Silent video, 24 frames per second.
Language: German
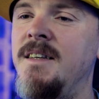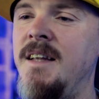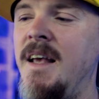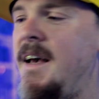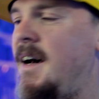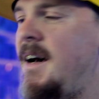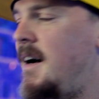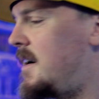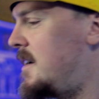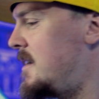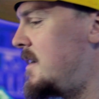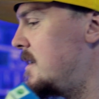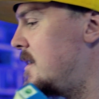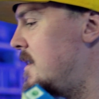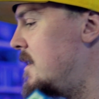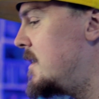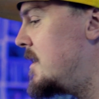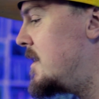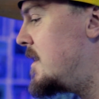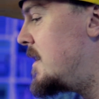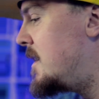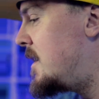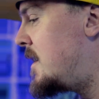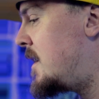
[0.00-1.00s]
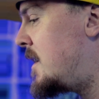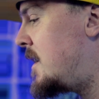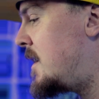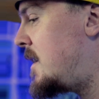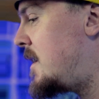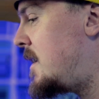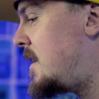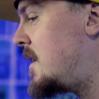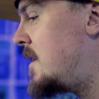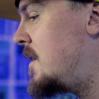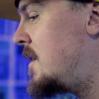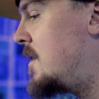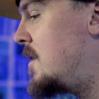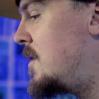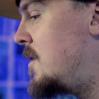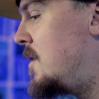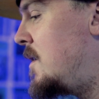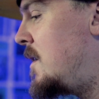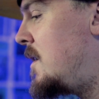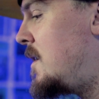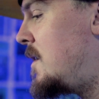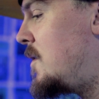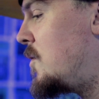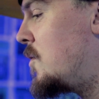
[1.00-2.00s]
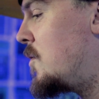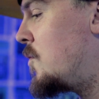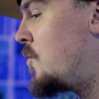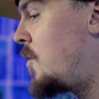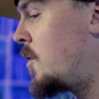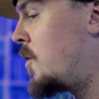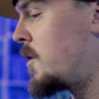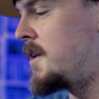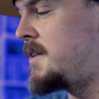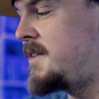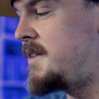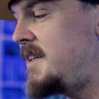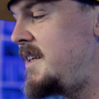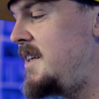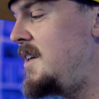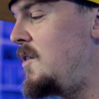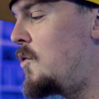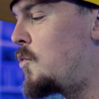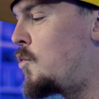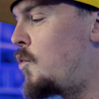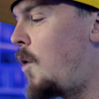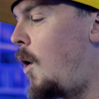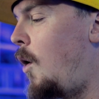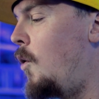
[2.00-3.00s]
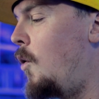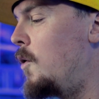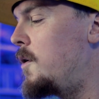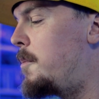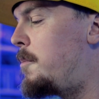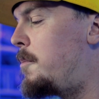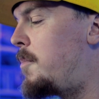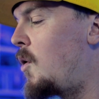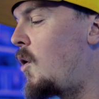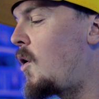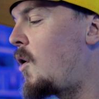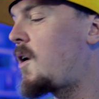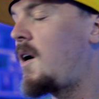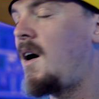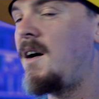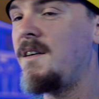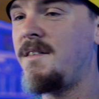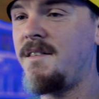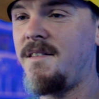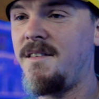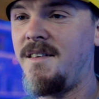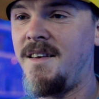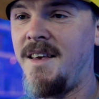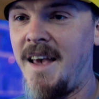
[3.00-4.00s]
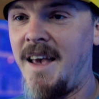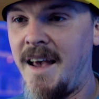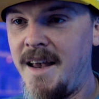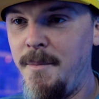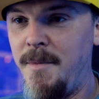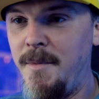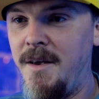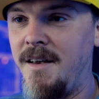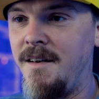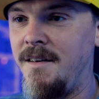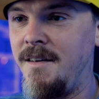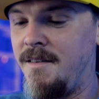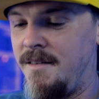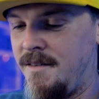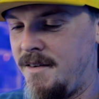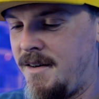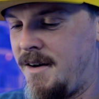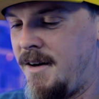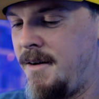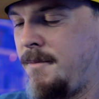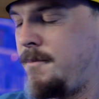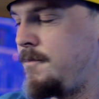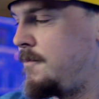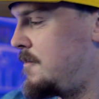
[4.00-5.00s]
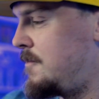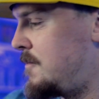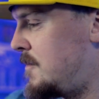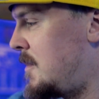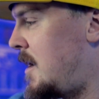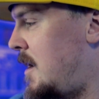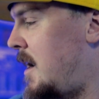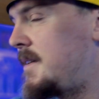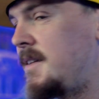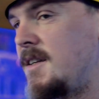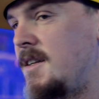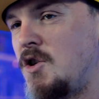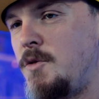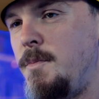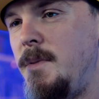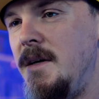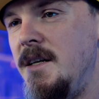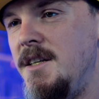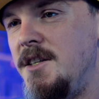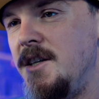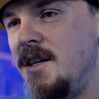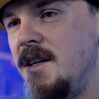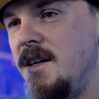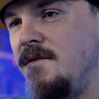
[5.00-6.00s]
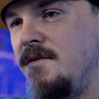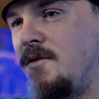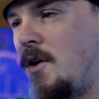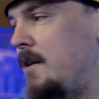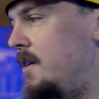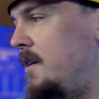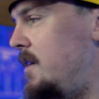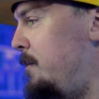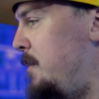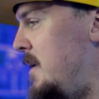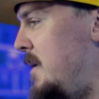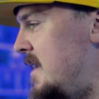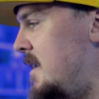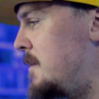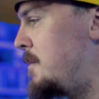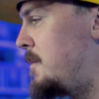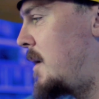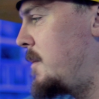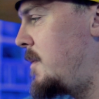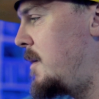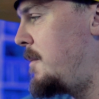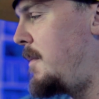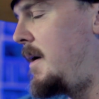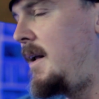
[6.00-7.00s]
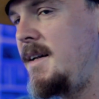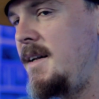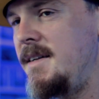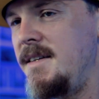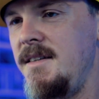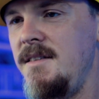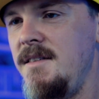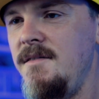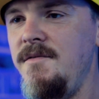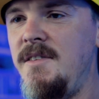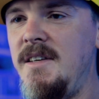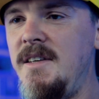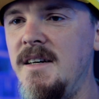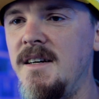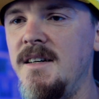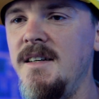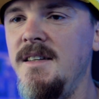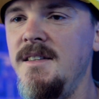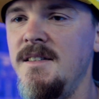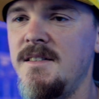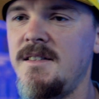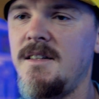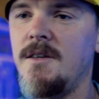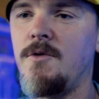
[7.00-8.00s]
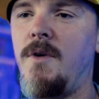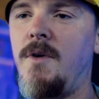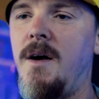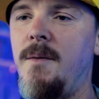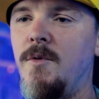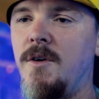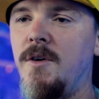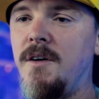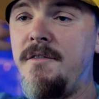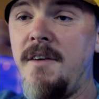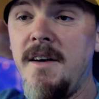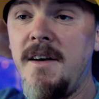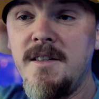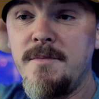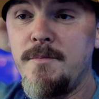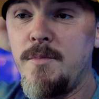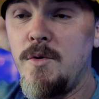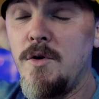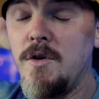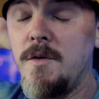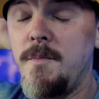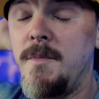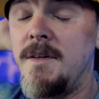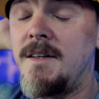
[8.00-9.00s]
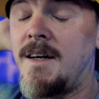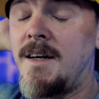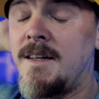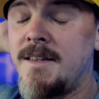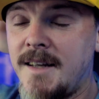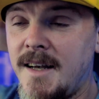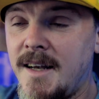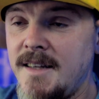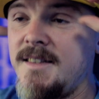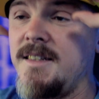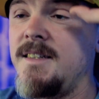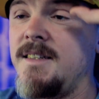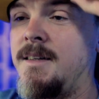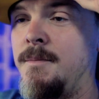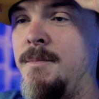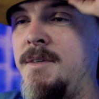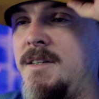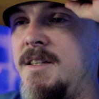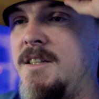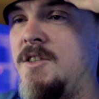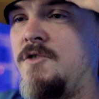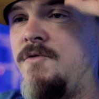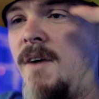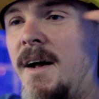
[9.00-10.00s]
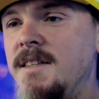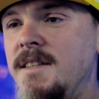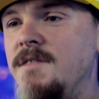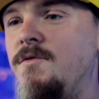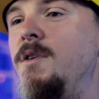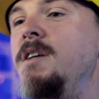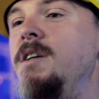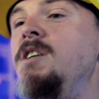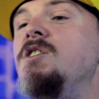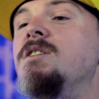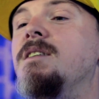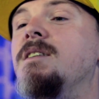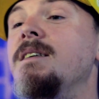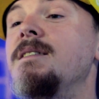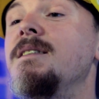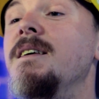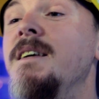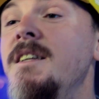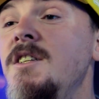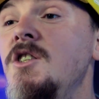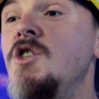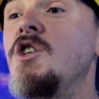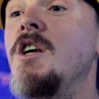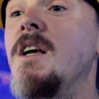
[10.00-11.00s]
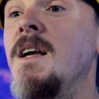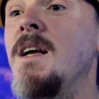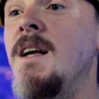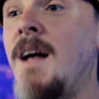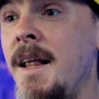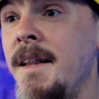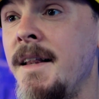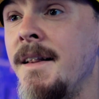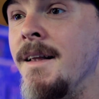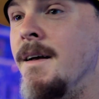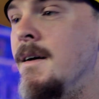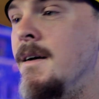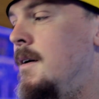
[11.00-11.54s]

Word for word: der äh, äh, oder die Roadblockers Gaming, ja. Hat das Spielchen gewonnen? Bitte bei mir melden via Instagram oder Facebook mit Adresse, damit ich weiß, wo ich das hinschicken kann.